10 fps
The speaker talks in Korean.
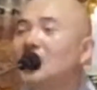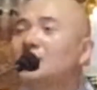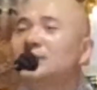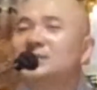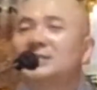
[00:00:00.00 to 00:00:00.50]

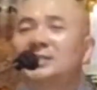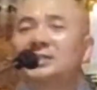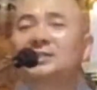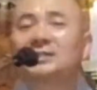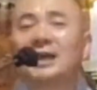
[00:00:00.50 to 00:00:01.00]
그
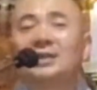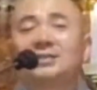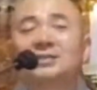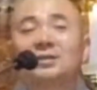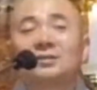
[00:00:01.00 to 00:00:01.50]

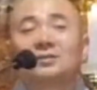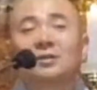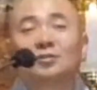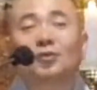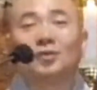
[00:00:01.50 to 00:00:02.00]
지극한
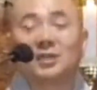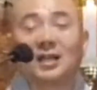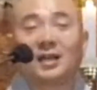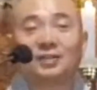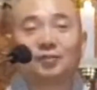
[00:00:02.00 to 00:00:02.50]
정성으로
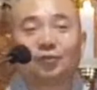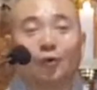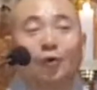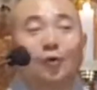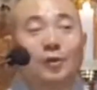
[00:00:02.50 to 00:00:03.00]
인해
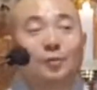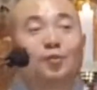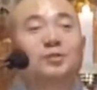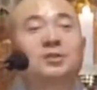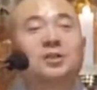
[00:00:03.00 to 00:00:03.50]
가지고
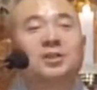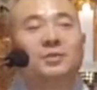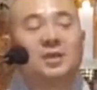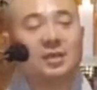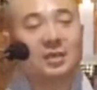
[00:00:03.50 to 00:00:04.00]

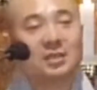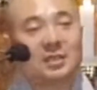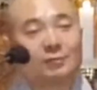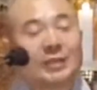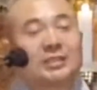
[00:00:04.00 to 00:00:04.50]
부처님이
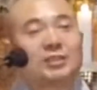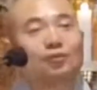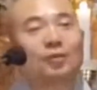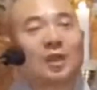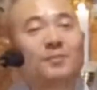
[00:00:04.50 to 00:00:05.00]

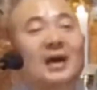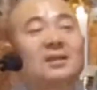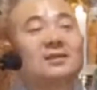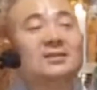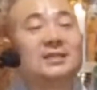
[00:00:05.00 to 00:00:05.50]
왓지국에
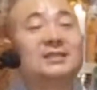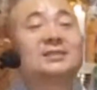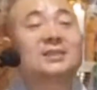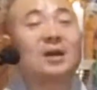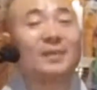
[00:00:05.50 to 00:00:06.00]
발을
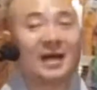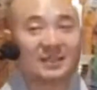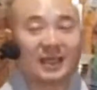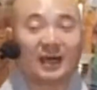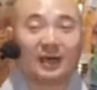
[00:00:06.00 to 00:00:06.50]

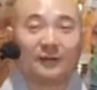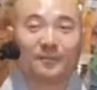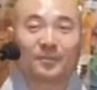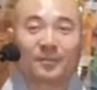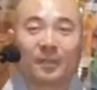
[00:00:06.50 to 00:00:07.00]
딛자마자
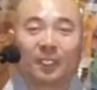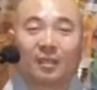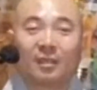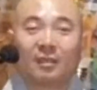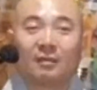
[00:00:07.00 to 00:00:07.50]

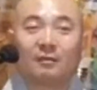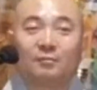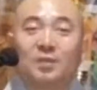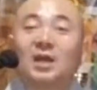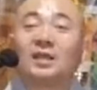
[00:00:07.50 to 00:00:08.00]

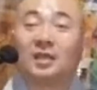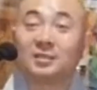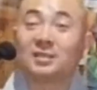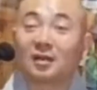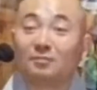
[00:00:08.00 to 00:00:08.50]
비가 내리기
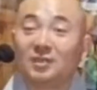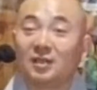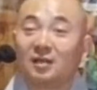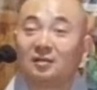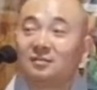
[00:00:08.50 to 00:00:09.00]
시작합니다.
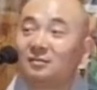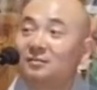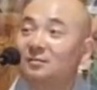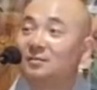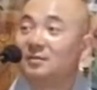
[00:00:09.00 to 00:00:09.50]

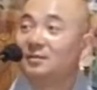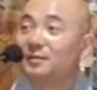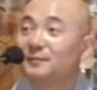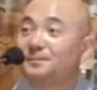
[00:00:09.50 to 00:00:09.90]
예.